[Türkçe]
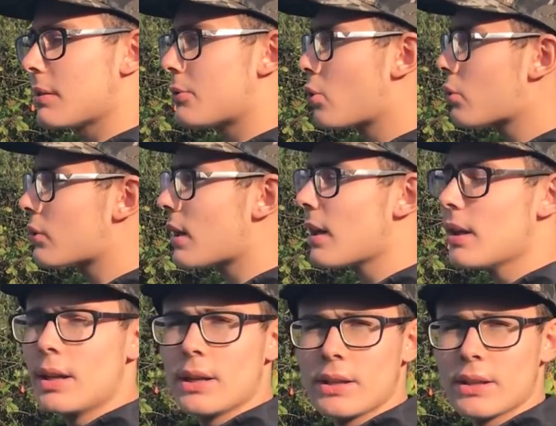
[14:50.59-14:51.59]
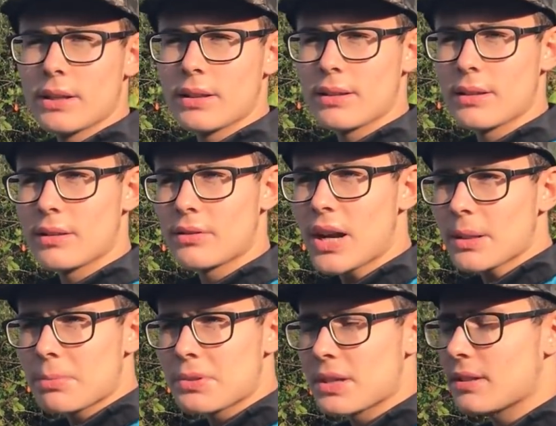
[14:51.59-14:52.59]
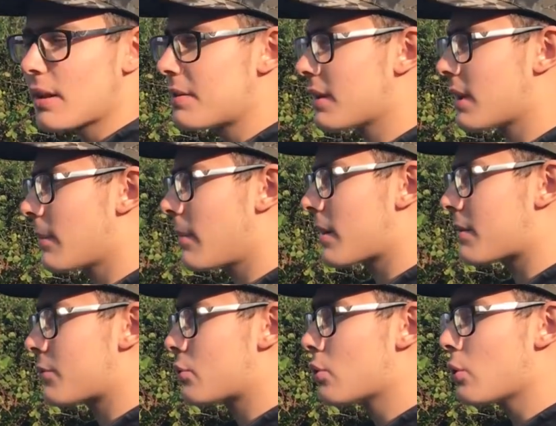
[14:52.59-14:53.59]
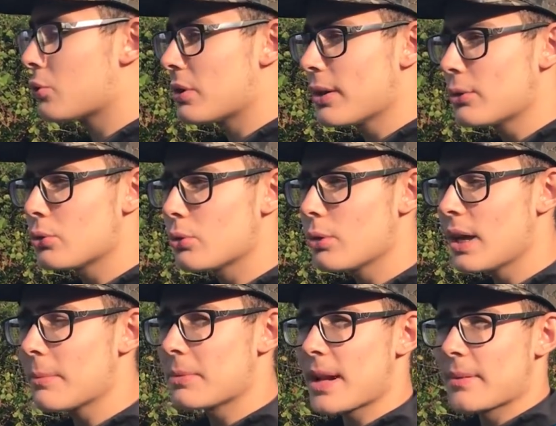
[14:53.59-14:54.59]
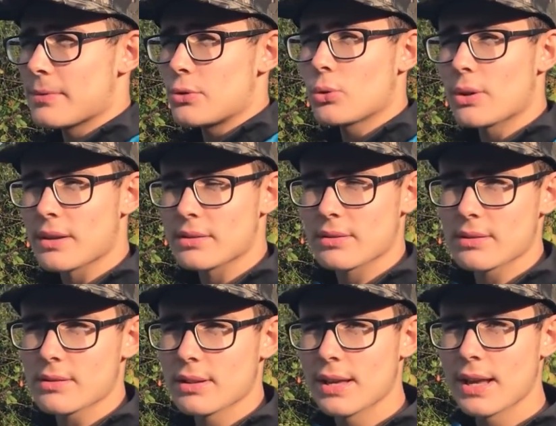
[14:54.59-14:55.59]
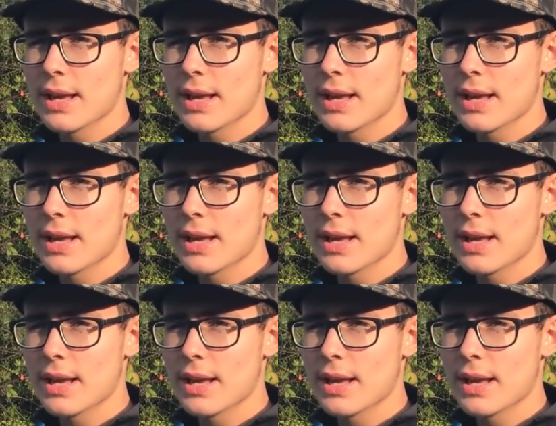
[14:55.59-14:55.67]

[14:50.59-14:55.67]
Tabii çok daha e, rahat bir şekilde at çek yaparsınız. Çünkü öteki türlü hem kendinizi yorarsınız